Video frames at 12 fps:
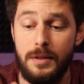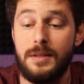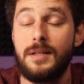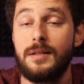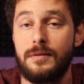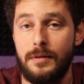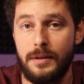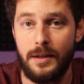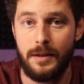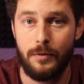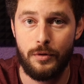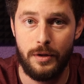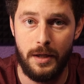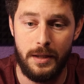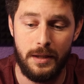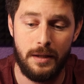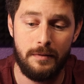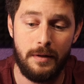Естественно, как я уже
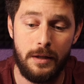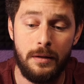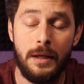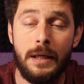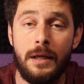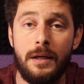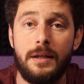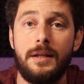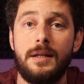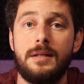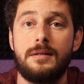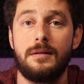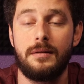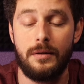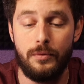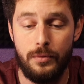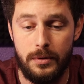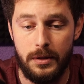ранее говорил, есть эта
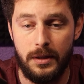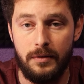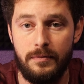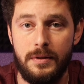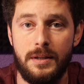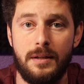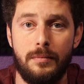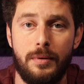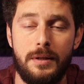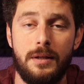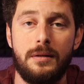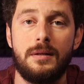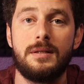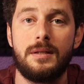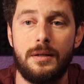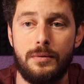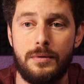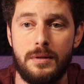акустика в виде компонентной
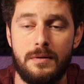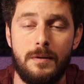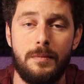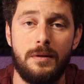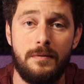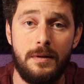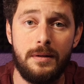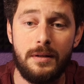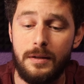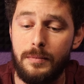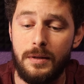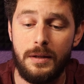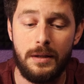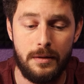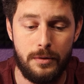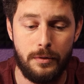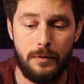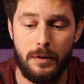сразу со своими твиттерами и
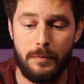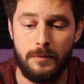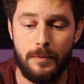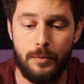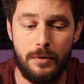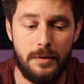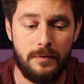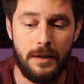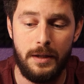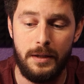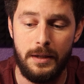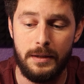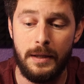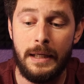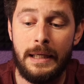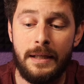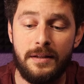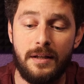кроссоверами, вопросов к ней нет.
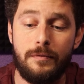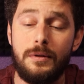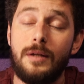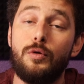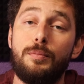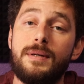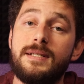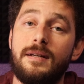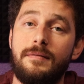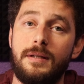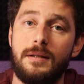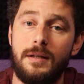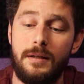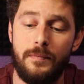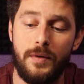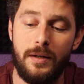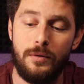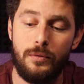Так вот, оно басовитое,
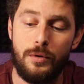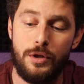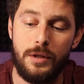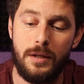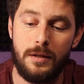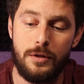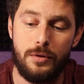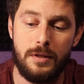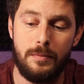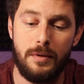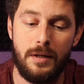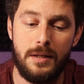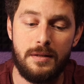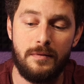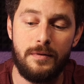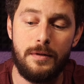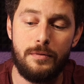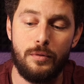оно очень хорошо забирается
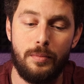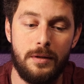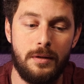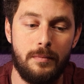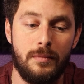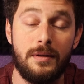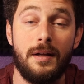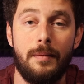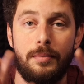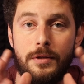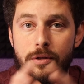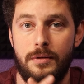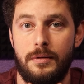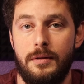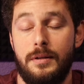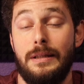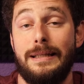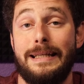вниз, но при этом напрочь
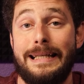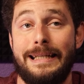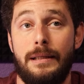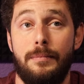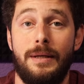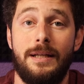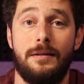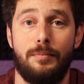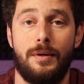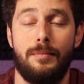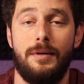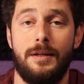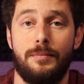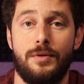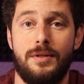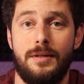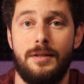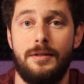не имеет проблем
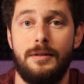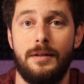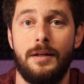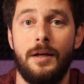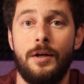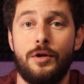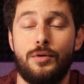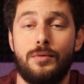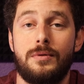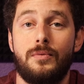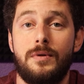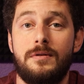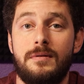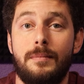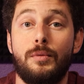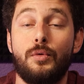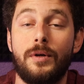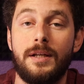с серединой, что свойственно
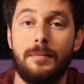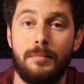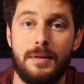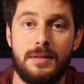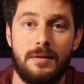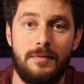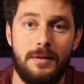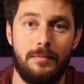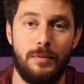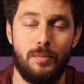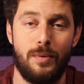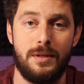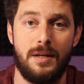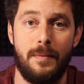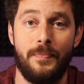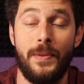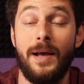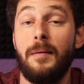многим басовитым минбасам.
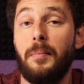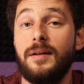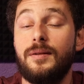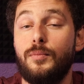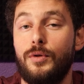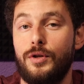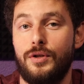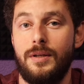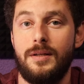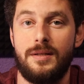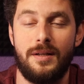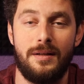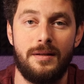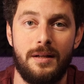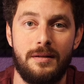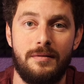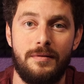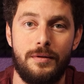Поэтому решили снять
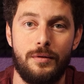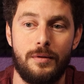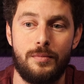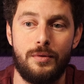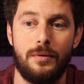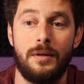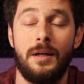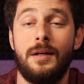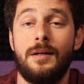данный видеообзор.